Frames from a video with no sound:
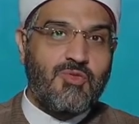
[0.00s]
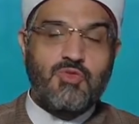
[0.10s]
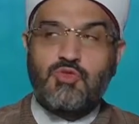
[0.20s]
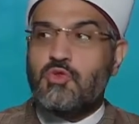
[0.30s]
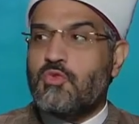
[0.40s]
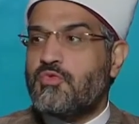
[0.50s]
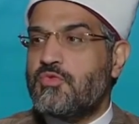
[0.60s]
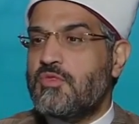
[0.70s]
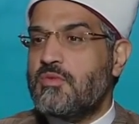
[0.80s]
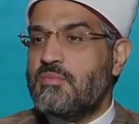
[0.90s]

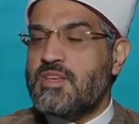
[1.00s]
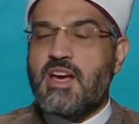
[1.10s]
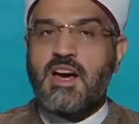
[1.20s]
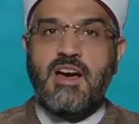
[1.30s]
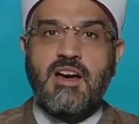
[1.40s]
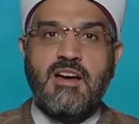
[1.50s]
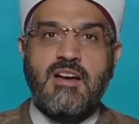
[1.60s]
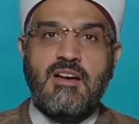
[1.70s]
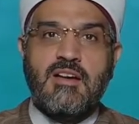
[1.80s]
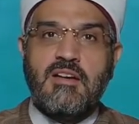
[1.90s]
ويشوف بيها
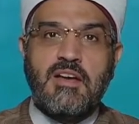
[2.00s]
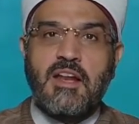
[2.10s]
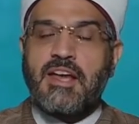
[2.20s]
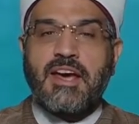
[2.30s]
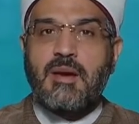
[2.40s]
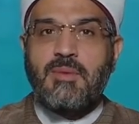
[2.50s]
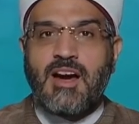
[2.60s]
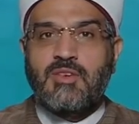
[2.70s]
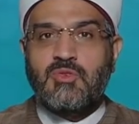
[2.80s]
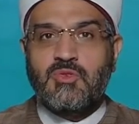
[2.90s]
اللي غاب
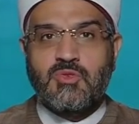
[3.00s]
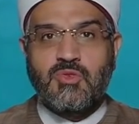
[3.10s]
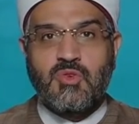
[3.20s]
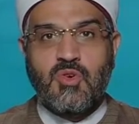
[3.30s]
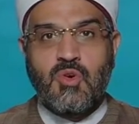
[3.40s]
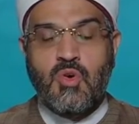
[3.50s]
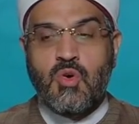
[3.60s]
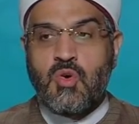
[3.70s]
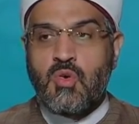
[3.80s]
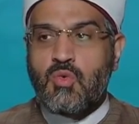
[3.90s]
عنه
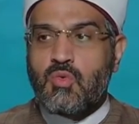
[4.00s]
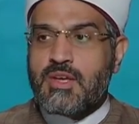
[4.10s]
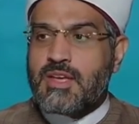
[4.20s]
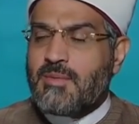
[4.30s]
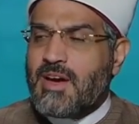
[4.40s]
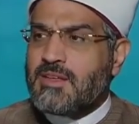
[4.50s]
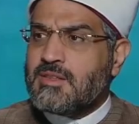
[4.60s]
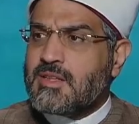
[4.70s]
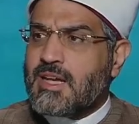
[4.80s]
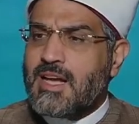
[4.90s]

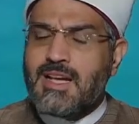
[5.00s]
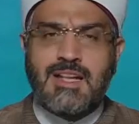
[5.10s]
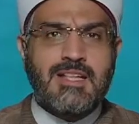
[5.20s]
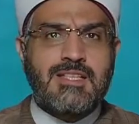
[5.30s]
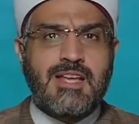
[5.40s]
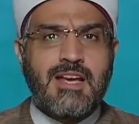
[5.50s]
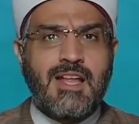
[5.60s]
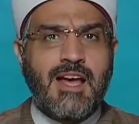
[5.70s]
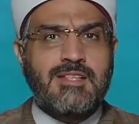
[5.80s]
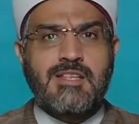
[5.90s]
وكمان يخلي
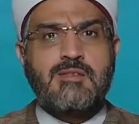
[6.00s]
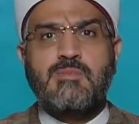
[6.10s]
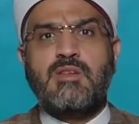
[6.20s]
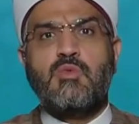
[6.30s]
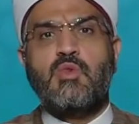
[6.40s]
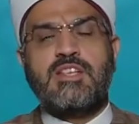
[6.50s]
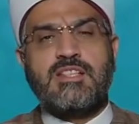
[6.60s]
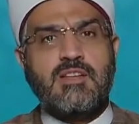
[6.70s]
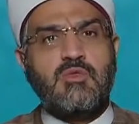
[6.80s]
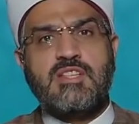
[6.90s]
الانسان حاسس
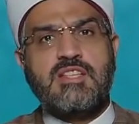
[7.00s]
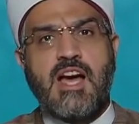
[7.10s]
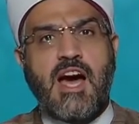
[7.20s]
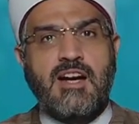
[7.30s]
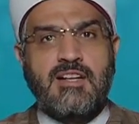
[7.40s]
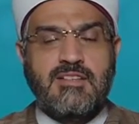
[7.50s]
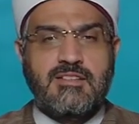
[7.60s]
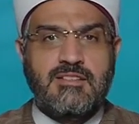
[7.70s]
بالوسع والسعه